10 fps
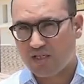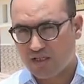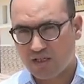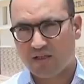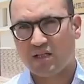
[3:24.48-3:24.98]

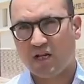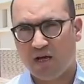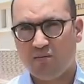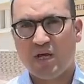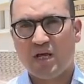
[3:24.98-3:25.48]
والتي
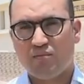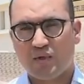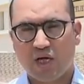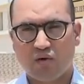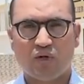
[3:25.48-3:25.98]
تتطلب
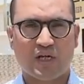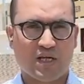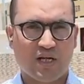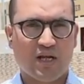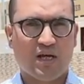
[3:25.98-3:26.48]
بضرورة
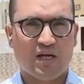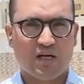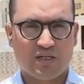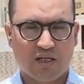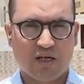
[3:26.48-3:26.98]
ضرورة
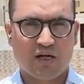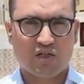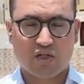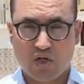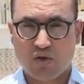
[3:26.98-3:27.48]

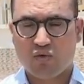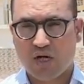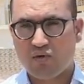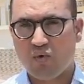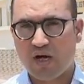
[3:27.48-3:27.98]
آه،
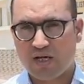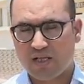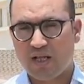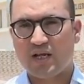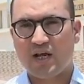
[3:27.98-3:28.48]
تشاركا
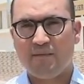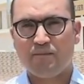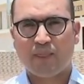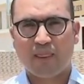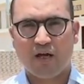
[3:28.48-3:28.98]

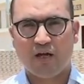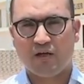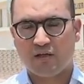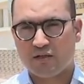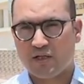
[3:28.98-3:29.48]
وكذلك
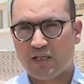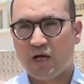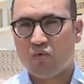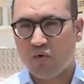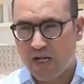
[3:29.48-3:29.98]
آه،
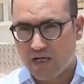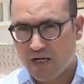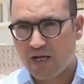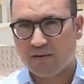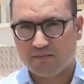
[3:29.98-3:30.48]

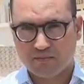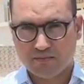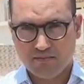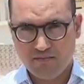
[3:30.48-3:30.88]
تدخلا ل